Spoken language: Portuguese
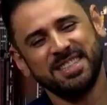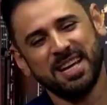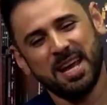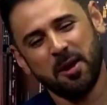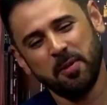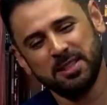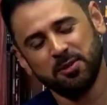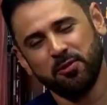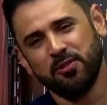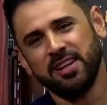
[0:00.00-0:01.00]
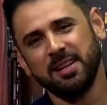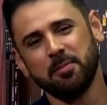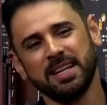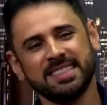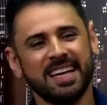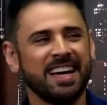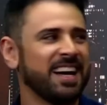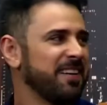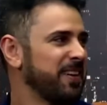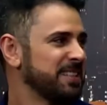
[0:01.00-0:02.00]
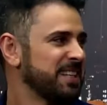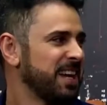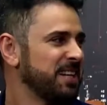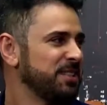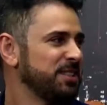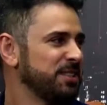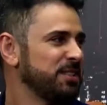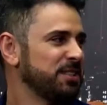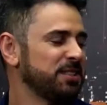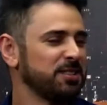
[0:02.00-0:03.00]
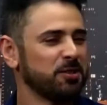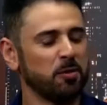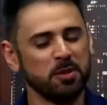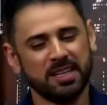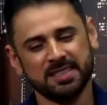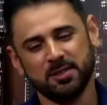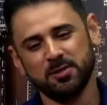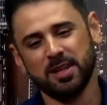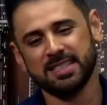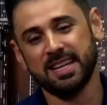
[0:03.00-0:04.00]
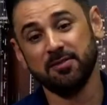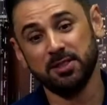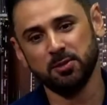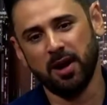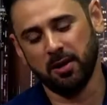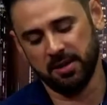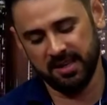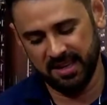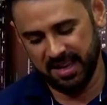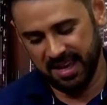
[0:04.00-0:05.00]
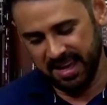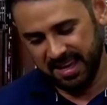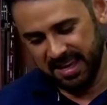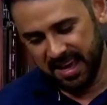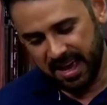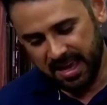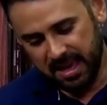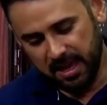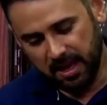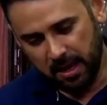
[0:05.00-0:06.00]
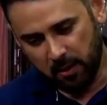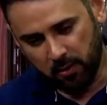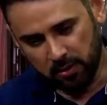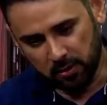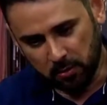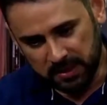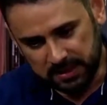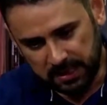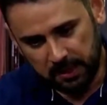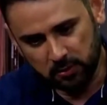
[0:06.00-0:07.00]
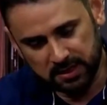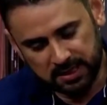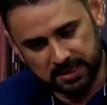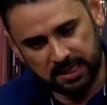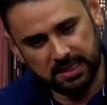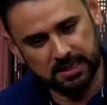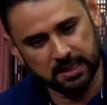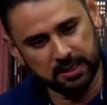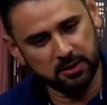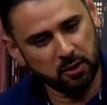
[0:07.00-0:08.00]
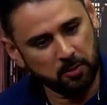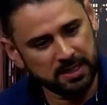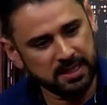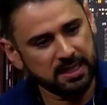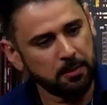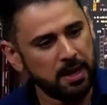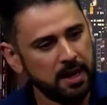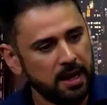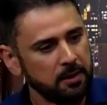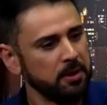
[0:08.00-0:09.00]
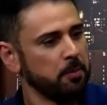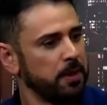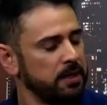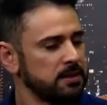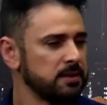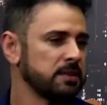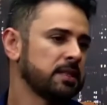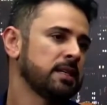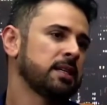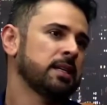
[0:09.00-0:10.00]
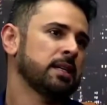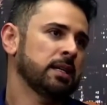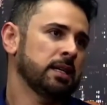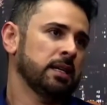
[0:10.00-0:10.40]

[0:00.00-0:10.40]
tinha realmente o um feeling para essa, essa área de, de, de comunicação visual, essa área visual, né? E aí, quando eu comecei com 16 anos, eu comecei a trabalhar numa empresa empresa. Uhum.